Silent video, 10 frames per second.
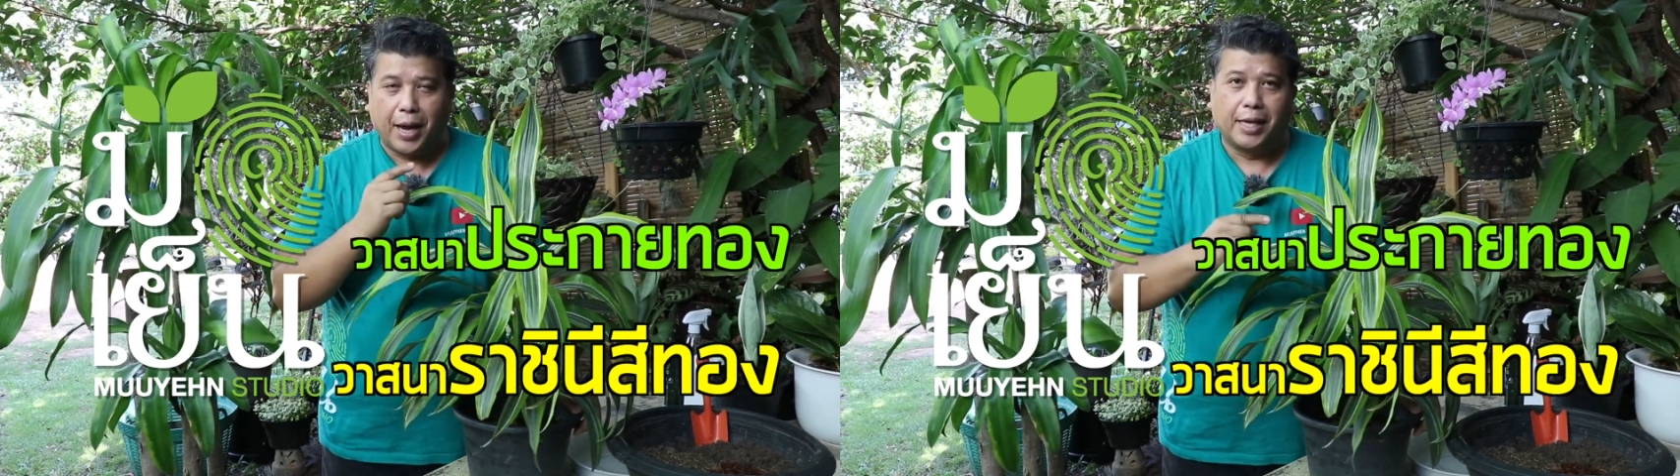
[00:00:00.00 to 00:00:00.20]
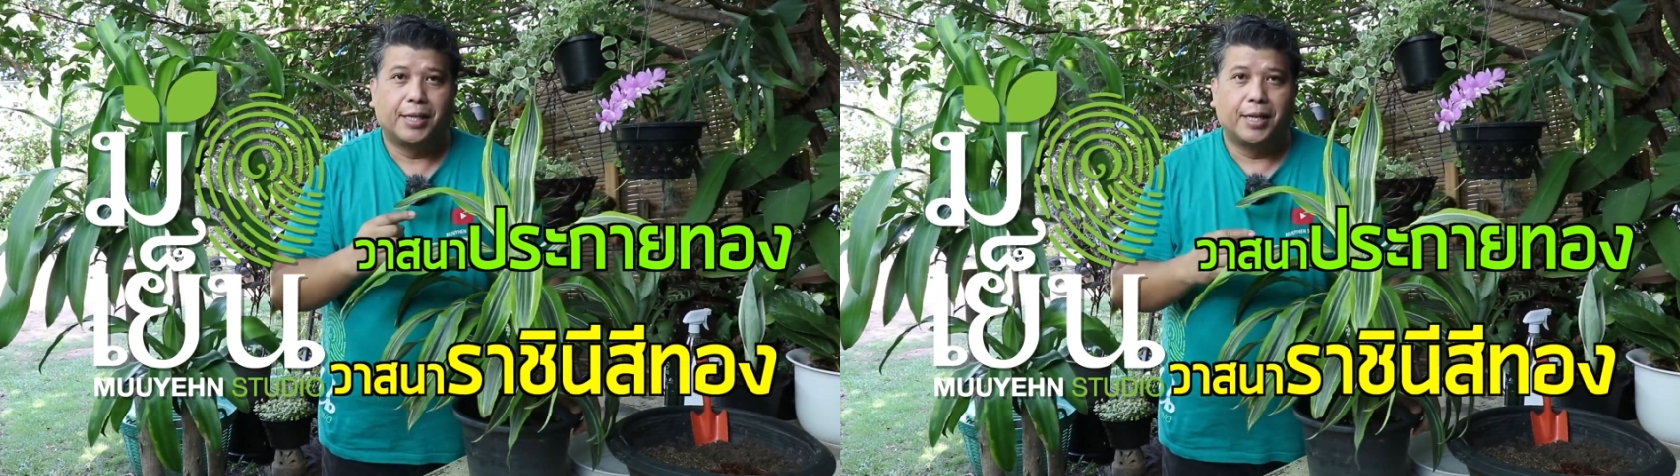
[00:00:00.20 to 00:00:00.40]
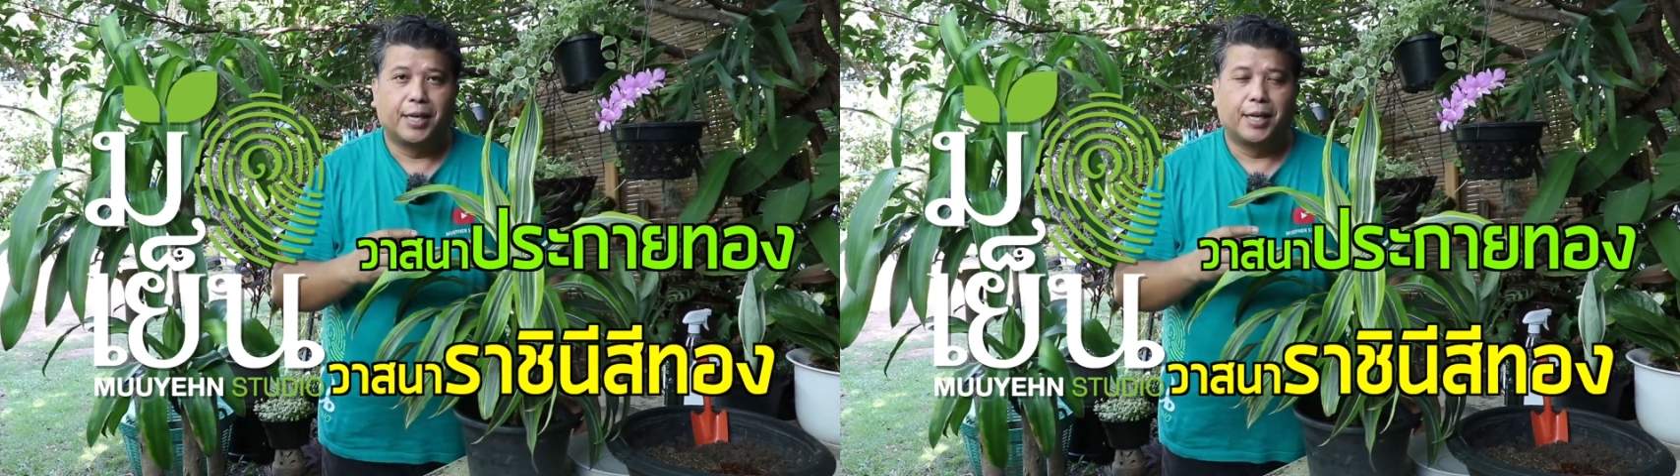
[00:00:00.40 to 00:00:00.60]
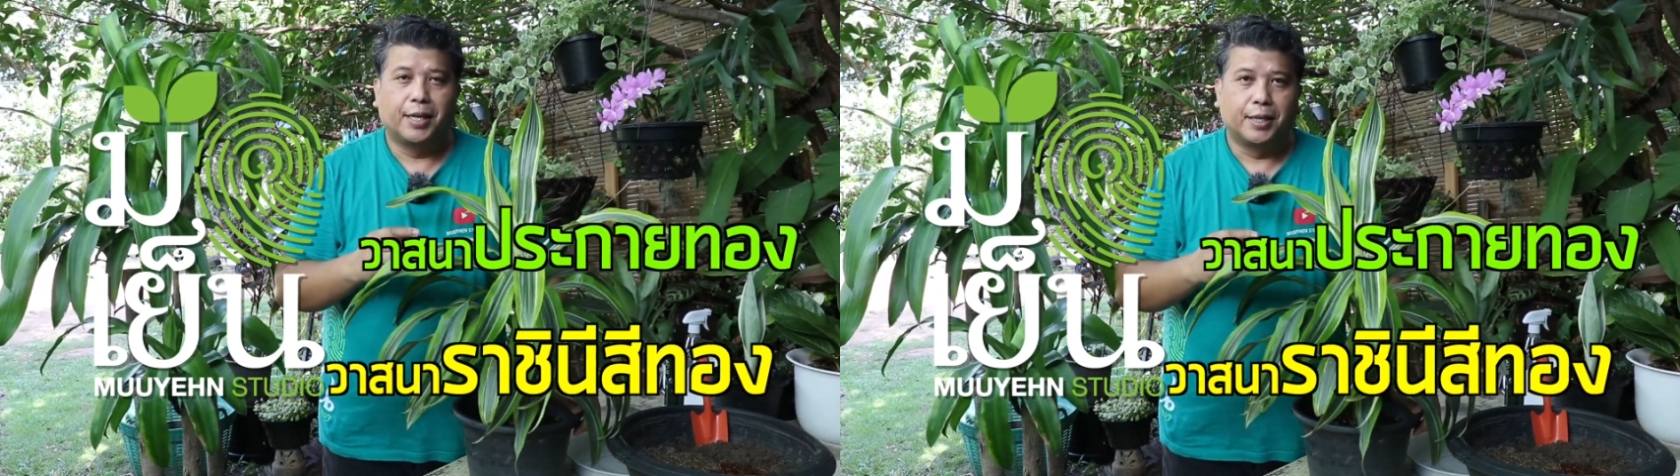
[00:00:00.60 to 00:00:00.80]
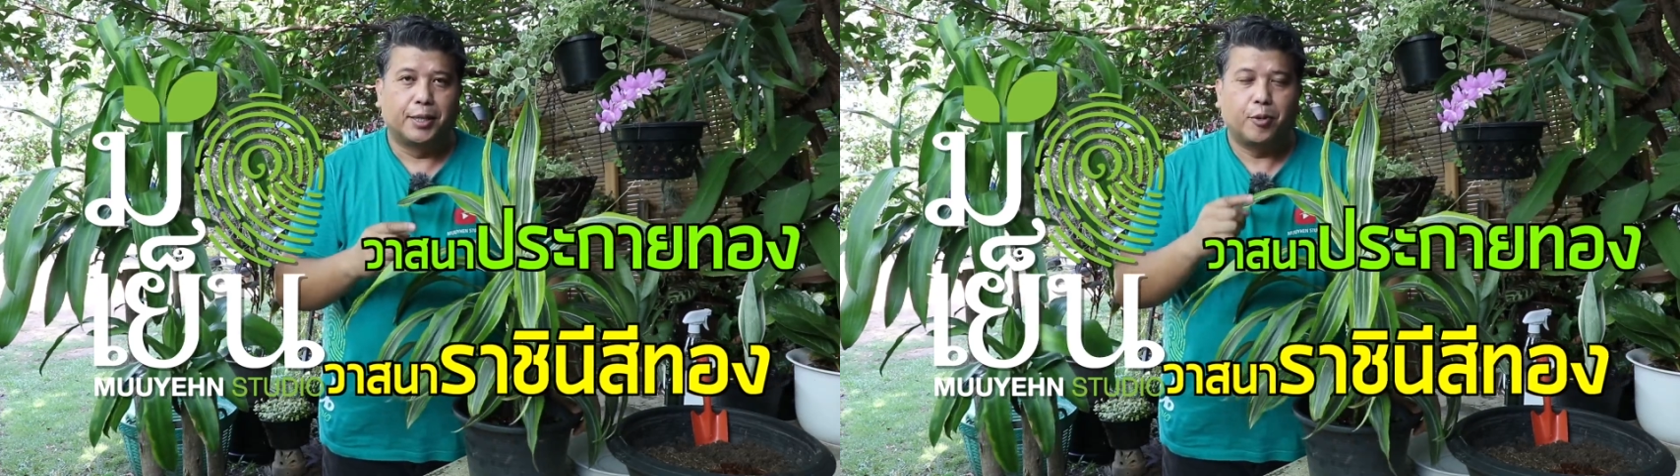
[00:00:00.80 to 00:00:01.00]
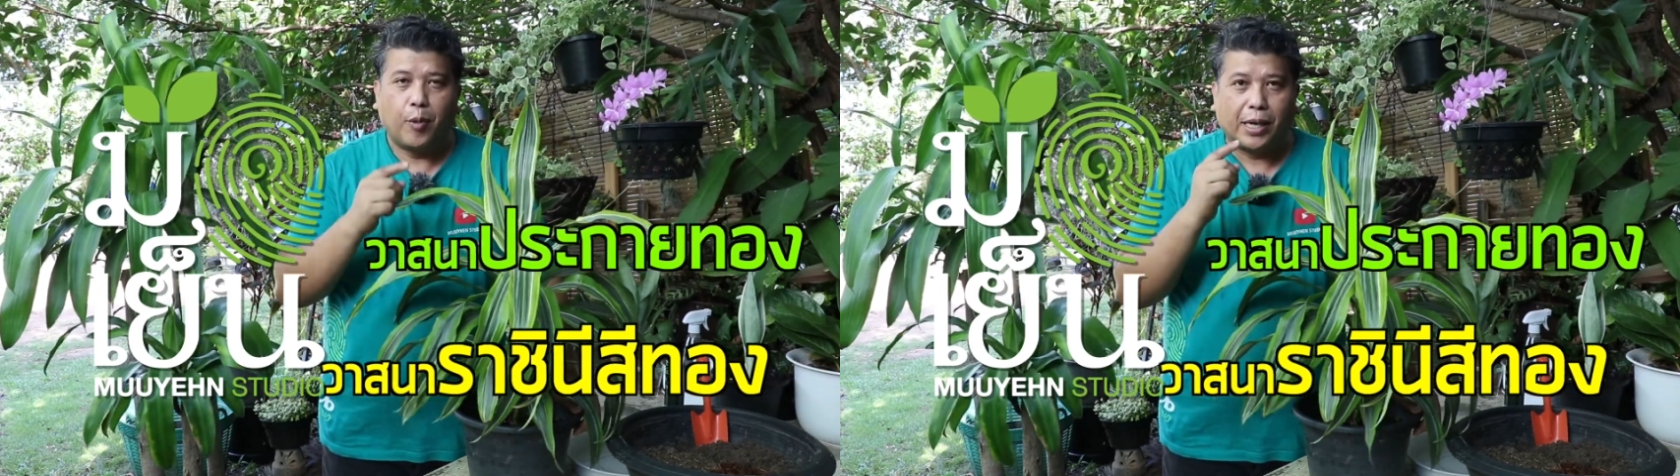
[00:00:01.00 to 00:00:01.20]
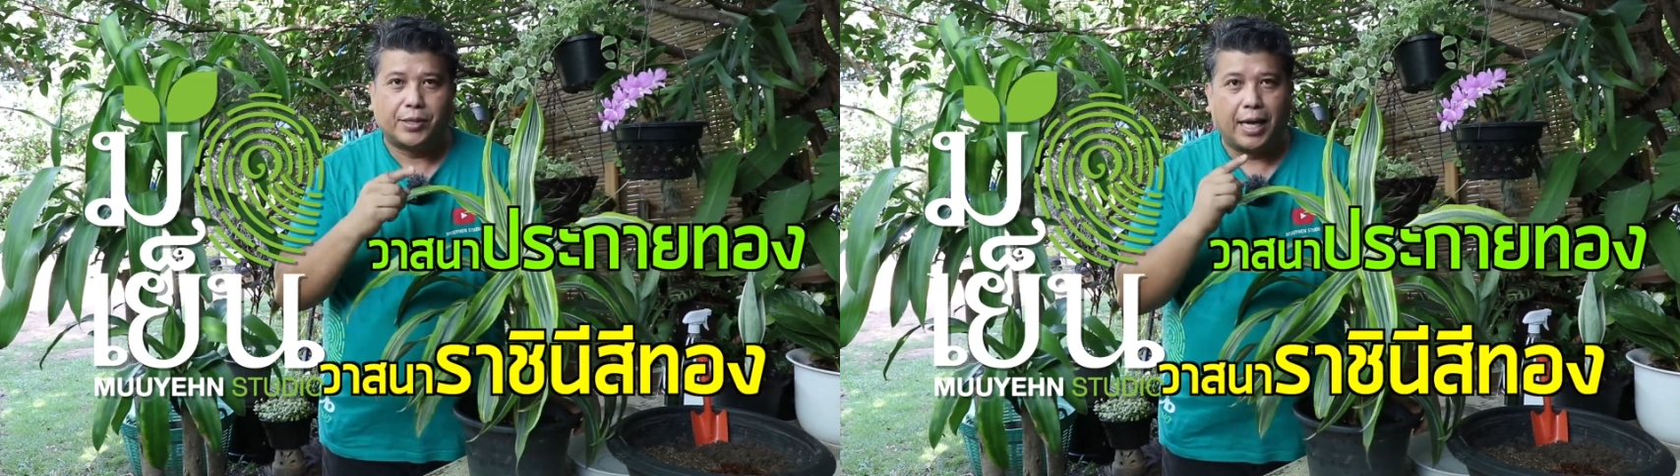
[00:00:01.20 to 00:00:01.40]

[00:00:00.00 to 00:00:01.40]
ราชินี หรือวา